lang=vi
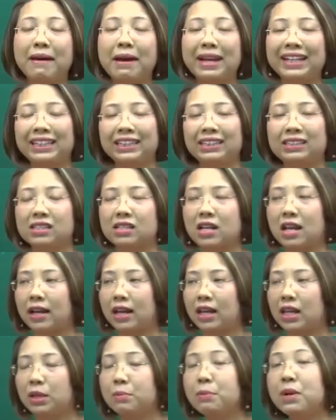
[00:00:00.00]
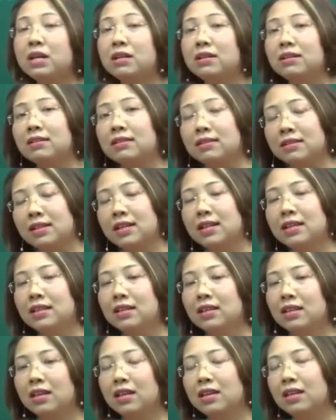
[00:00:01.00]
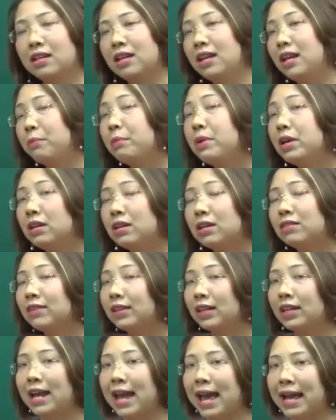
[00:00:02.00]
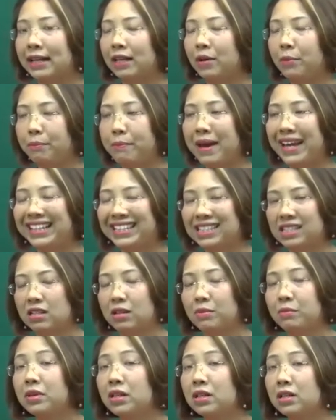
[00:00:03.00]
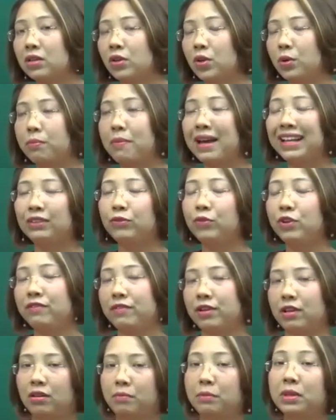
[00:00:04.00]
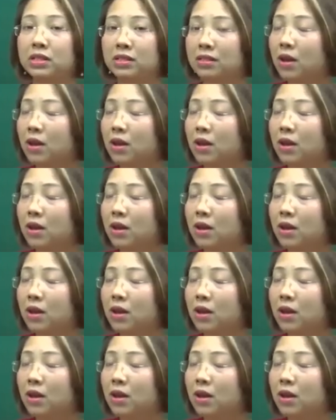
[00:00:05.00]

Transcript: banks là cái bờ đây là bờ không phải ngân hàng á banks là bờ như kiểu bank river bờ